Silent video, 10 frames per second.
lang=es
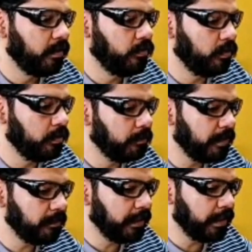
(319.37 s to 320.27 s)
Yo soy
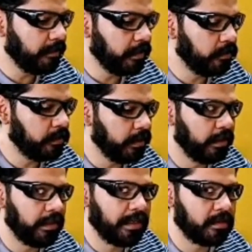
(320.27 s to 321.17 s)
más bien grabador
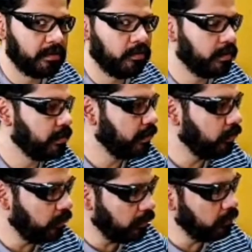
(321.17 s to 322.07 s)
y las cosas que
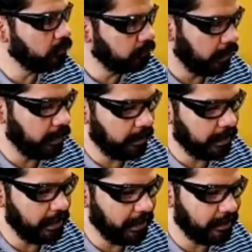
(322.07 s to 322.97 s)
yo hago en
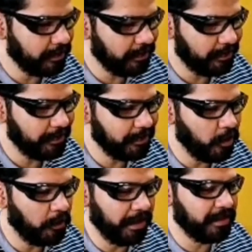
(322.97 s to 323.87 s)
realidad
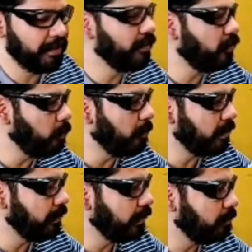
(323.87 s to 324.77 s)
obedecen como
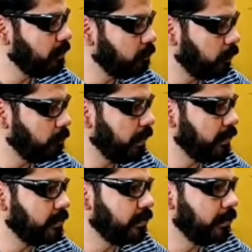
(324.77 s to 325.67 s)
más bien a mis
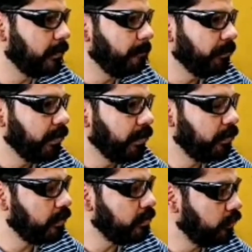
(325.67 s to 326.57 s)
propias
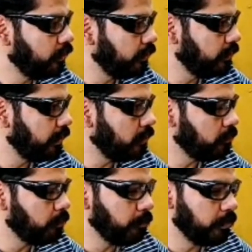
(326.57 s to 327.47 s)
intenciones y a
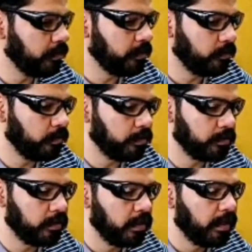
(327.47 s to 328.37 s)
los propios
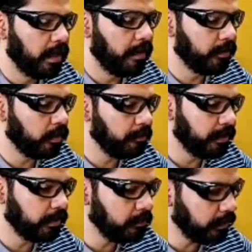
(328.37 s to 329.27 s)
discursos.
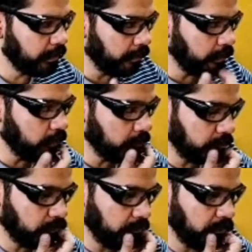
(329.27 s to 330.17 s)
Habitualmente en mi trabajo,
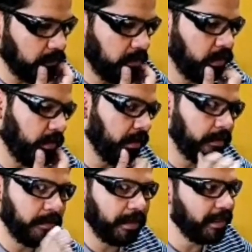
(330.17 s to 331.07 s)
digo, hay
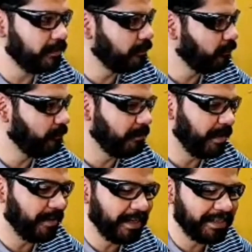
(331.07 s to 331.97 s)
de varias,
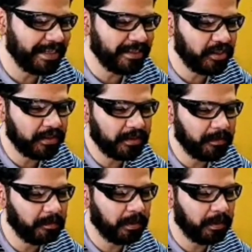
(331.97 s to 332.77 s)
de varias leches, ¿no?